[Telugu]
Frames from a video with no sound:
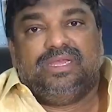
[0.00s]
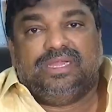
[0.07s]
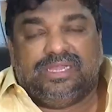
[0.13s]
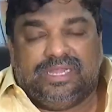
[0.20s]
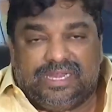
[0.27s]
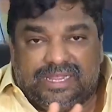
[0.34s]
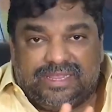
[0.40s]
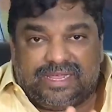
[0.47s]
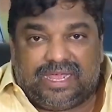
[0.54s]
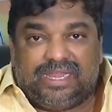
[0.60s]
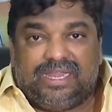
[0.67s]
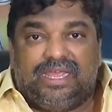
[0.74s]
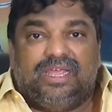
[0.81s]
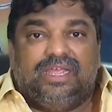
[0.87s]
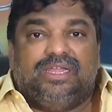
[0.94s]
నేను
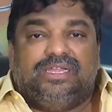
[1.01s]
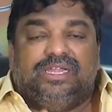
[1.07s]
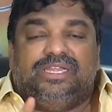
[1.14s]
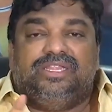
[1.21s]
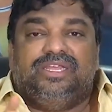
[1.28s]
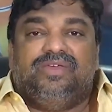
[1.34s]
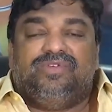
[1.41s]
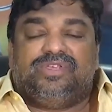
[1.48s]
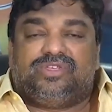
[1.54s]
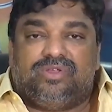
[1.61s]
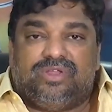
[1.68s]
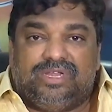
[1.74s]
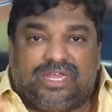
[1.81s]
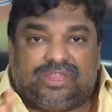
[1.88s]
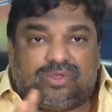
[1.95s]
ఎందుకనే నేను ఈ
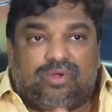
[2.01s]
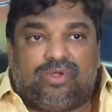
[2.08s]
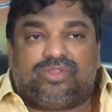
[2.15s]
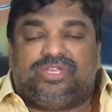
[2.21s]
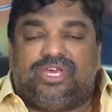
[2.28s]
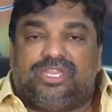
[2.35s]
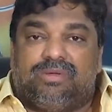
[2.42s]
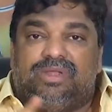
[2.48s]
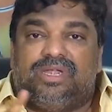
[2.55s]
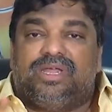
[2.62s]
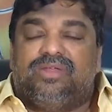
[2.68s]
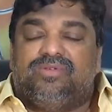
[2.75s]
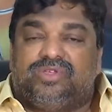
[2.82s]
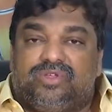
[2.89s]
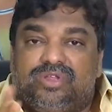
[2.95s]
విషయంలో ఎత్తకూడదు చంద్రబాబు నాయుడు
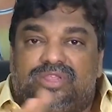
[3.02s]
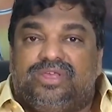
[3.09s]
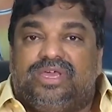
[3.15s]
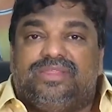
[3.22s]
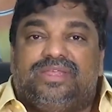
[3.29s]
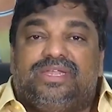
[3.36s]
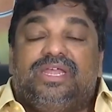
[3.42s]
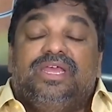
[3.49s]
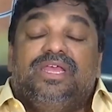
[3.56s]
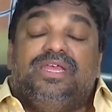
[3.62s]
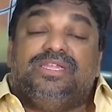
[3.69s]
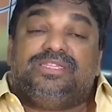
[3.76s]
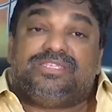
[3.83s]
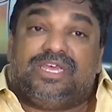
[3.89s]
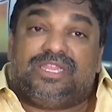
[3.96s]
గారి విషయం ఎందుకంటే
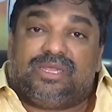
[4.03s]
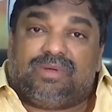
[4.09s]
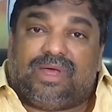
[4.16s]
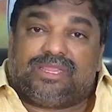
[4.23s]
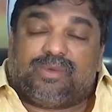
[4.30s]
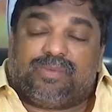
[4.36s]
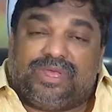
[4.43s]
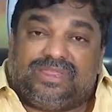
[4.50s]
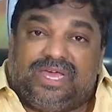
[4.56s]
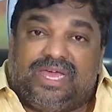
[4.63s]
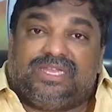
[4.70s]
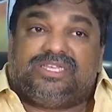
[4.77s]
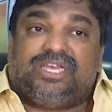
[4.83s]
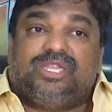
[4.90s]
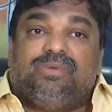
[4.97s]
చంద్రబాబు అంత పెద్ద
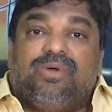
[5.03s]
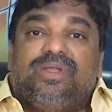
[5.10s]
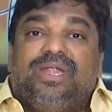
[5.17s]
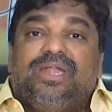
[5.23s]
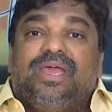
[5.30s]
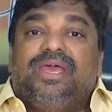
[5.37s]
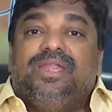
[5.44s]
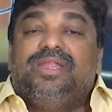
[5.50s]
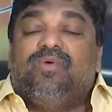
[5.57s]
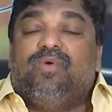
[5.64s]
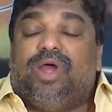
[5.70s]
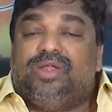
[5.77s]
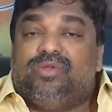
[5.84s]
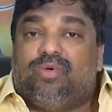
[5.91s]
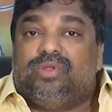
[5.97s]
ఆయన చంద్రబాబు నాయుడు గారిని
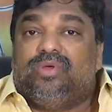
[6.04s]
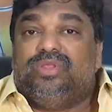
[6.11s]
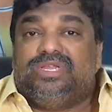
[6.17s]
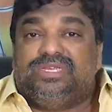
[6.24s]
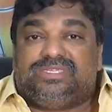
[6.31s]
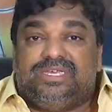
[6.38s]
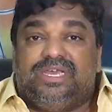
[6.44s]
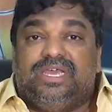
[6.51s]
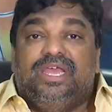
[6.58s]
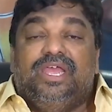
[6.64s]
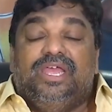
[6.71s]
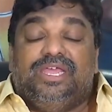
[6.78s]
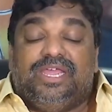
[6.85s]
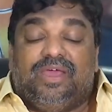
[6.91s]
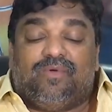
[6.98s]
వాడుకొని వదిలేసి
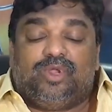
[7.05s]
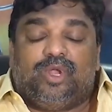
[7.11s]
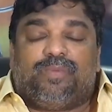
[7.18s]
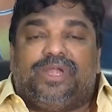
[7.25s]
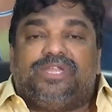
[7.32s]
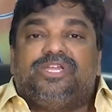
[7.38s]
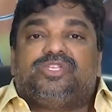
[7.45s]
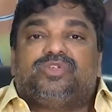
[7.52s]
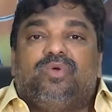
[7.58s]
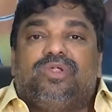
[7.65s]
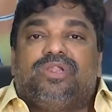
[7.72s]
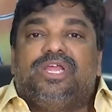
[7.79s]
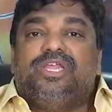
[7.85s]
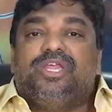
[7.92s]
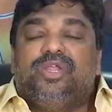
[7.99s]
ఎవరో
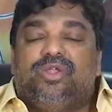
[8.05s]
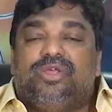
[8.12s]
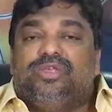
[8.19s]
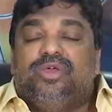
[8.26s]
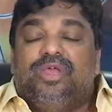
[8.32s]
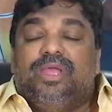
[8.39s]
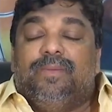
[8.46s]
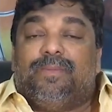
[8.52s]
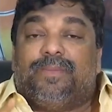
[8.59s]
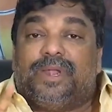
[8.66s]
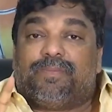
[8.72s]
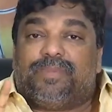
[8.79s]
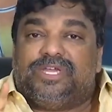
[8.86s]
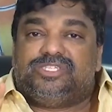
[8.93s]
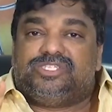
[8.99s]
పట్టించుకోవట్లేదు ఈరోజు
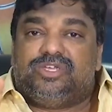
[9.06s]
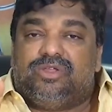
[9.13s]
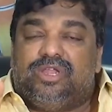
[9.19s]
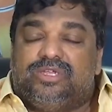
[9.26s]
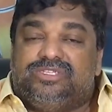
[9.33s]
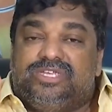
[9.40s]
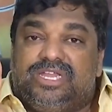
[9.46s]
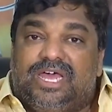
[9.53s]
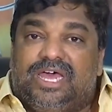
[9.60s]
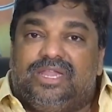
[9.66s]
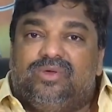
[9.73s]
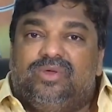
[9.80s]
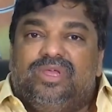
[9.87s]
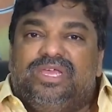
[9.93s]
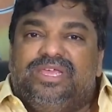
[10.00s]
ప్రపంచంలో
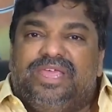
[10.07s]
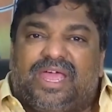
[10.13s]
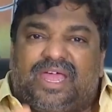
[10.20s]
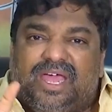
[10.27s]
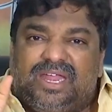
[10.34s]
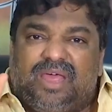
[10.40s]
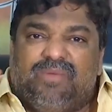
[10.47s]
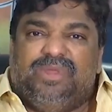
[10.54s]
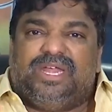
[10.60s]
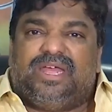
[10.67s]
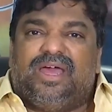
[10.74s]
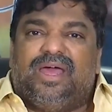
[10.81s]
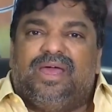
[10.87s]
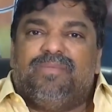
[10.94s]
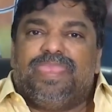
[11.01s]
జనాలు ఎక్కడ
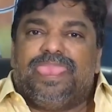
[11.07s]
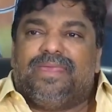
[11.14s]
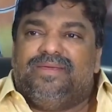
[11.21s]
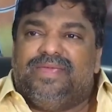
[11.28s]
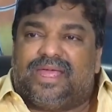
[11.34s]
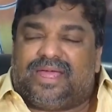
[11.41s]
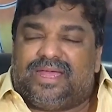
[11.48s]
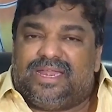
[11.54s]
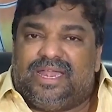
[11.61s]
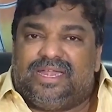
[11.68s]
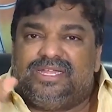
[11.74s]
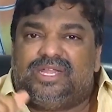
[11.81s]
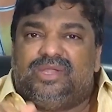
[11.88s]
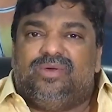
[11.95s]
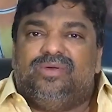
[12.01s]
అమెరికా ఎక్కడ
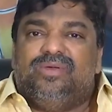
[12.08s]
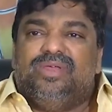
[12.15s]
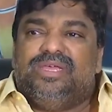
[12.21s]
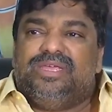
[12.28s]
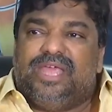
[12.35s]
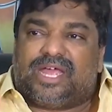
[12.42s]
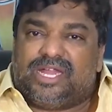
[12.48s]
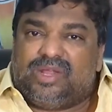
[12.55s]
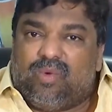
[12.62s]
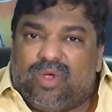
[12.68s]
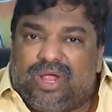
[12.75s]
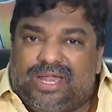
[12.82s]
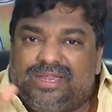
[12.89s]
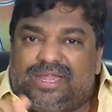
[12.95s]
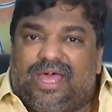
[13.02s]
లండను ఎక్కడ
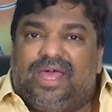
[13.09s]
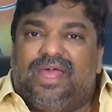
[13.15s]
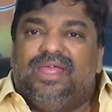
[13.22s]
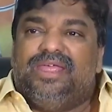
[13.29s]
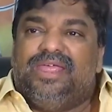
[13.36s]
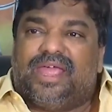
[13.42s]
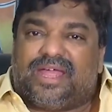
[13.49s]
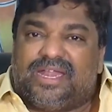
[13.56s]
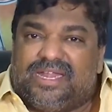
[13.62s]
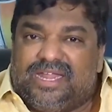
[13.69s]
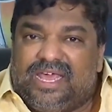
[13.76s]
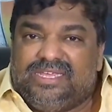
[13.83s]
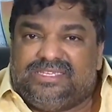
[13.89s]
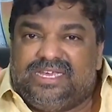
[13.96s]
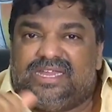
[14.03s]
ఉగండా ఎక్కడ
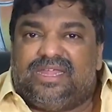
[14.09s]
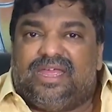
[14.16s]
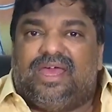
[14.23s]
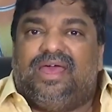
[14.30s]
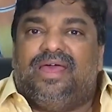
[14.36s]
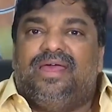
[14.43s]
నైజీరియా